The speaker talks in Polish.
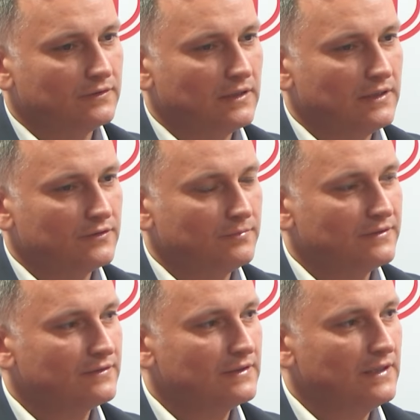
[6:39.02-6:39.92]
y, należy
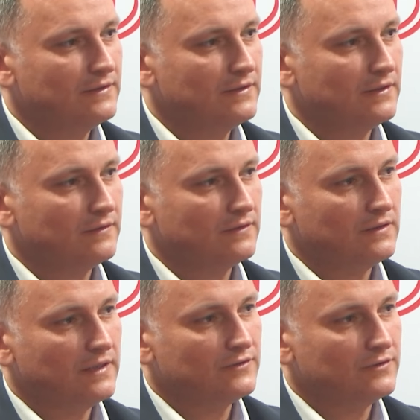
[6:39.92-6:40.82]
bezwzględnie
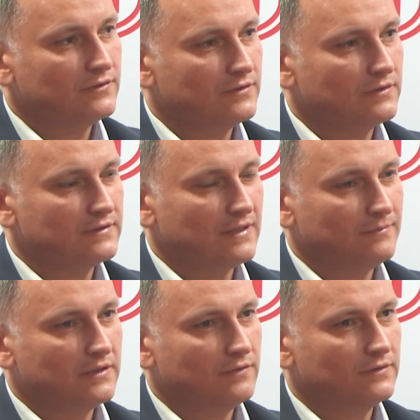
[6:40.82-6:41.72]
y, leczyć y,
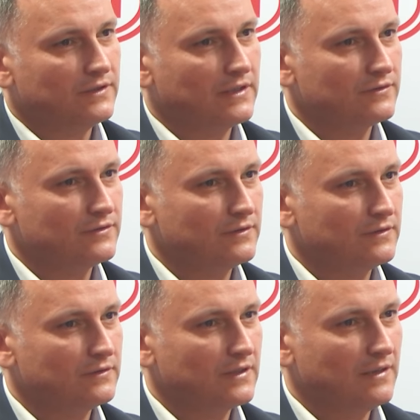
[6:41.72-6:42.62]
zabiegowo, nie
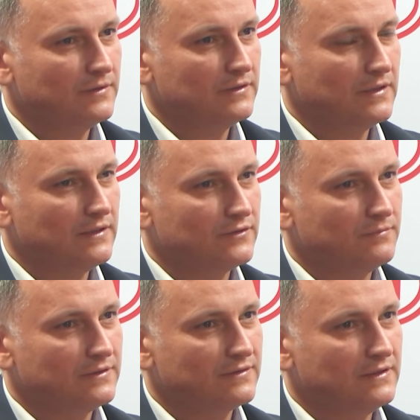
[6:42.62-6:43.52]
każdy kamień
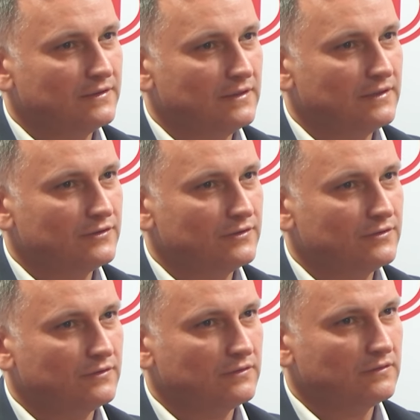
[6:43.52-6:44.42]
należy bezwzględnie
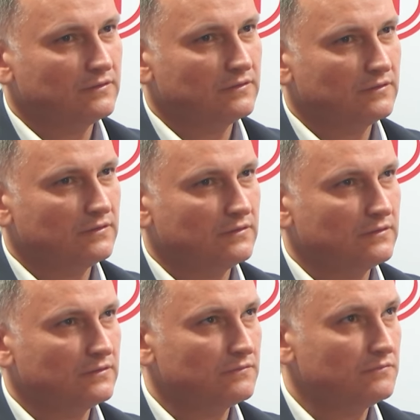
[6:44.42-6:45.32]
leczyć
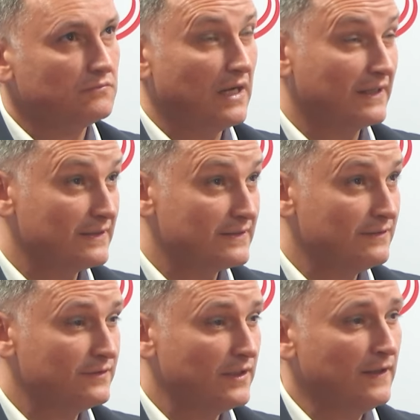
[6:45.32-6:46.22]

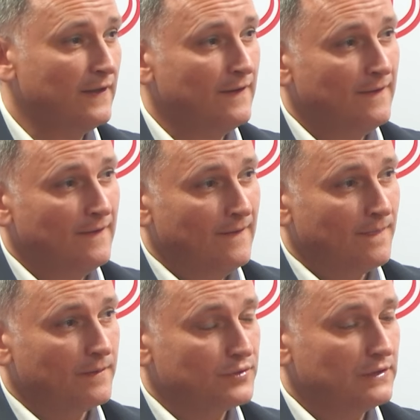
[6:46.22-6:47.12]
agresywnie.
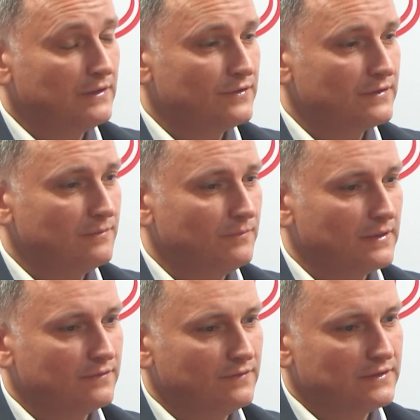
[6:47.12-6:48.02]
Przede wszystkim
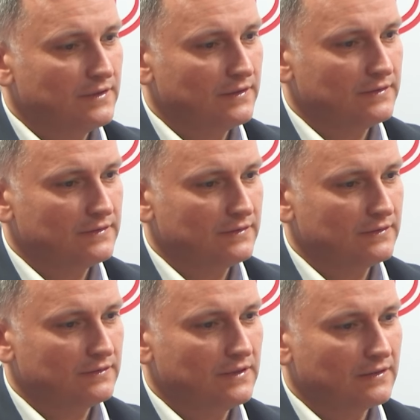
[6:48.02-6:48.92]
bardzo ważna jest
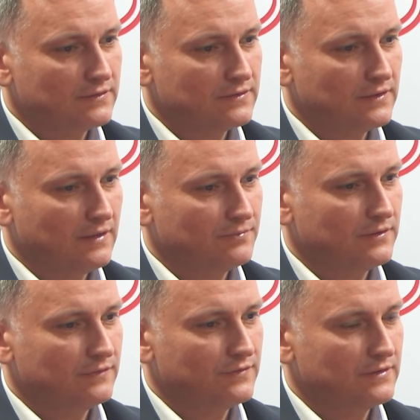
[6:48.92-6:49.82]
diagnostyka,
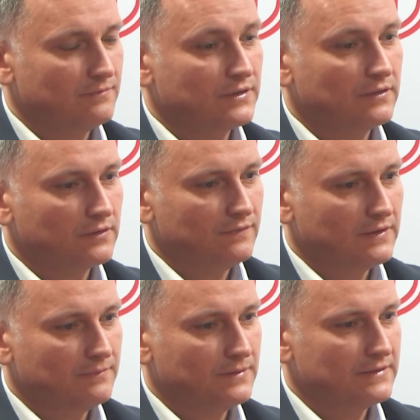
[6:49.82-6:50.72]
przede wszystkim
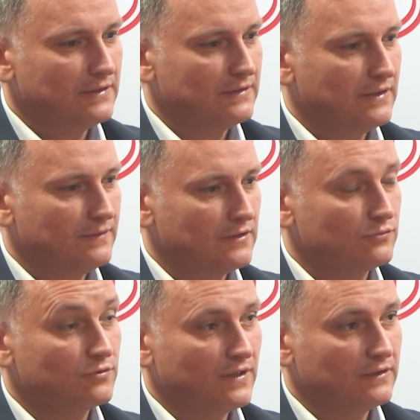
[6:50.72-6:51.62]
przygotowanie pacjenta, też
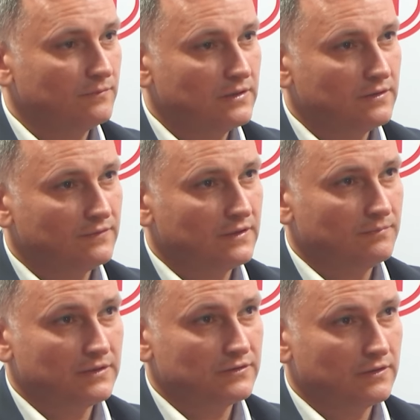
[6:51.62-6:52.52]
uświadomienie w
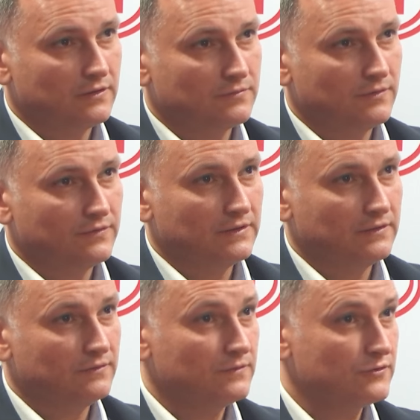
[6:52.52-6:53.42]
tej pierwszej rozmowie,
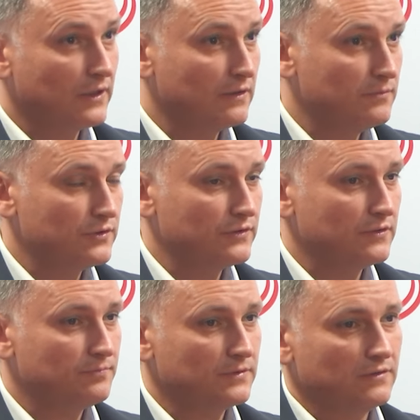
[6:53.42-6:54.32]
czego może
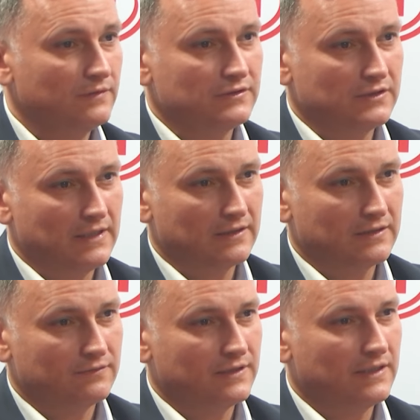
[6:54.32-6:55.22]
się spodziewać i
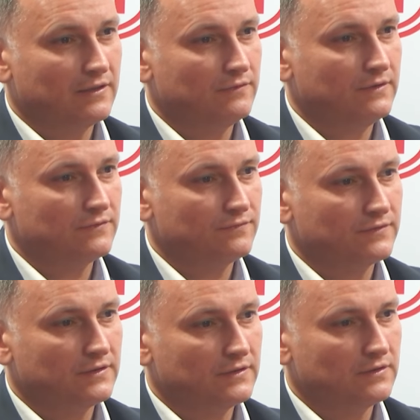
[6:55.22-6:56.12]
reagować
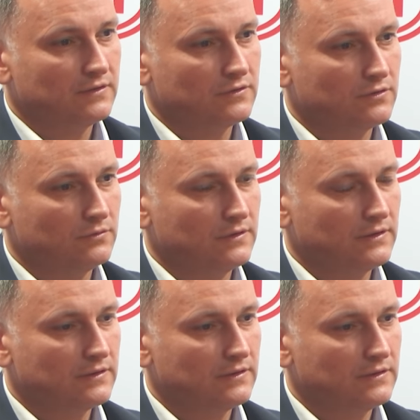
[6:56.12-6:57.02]
w tych
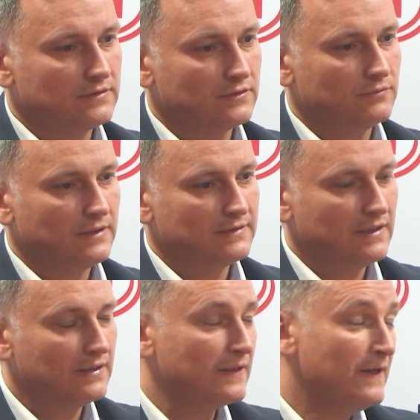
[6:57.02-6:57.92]
trudnych
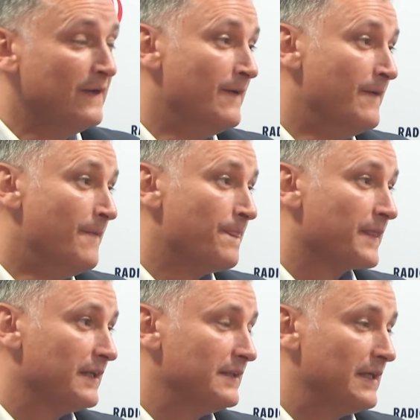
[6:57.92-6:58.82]
sytuacjach.
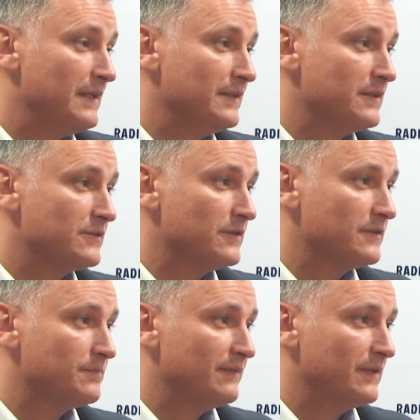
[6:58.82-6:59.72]
Generalnie,
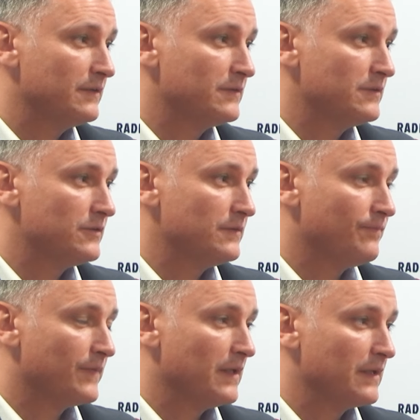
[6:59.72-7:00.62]
jeżeli sprawa dotyczy
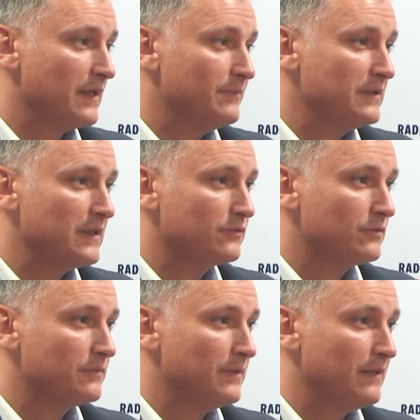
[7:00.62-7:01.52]
e, kamienia,
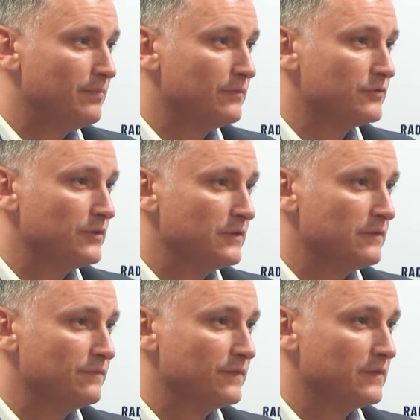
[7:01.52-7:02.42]
który ma
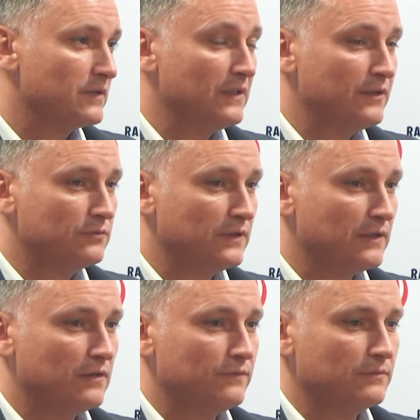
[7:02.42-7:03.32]
położenie w e, kielichu
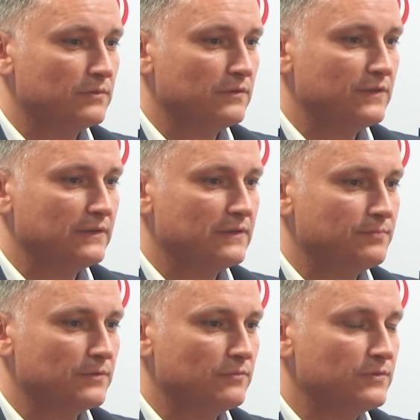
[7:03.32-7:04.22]
nerkowym, który w żaden
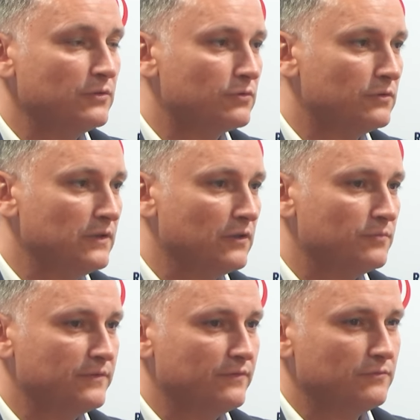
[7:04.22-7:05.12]
sposób nie utrudnia
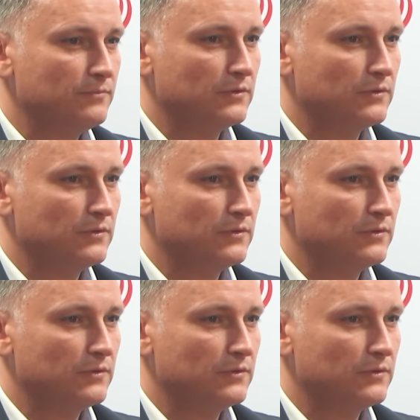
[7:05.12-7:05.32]
odpływu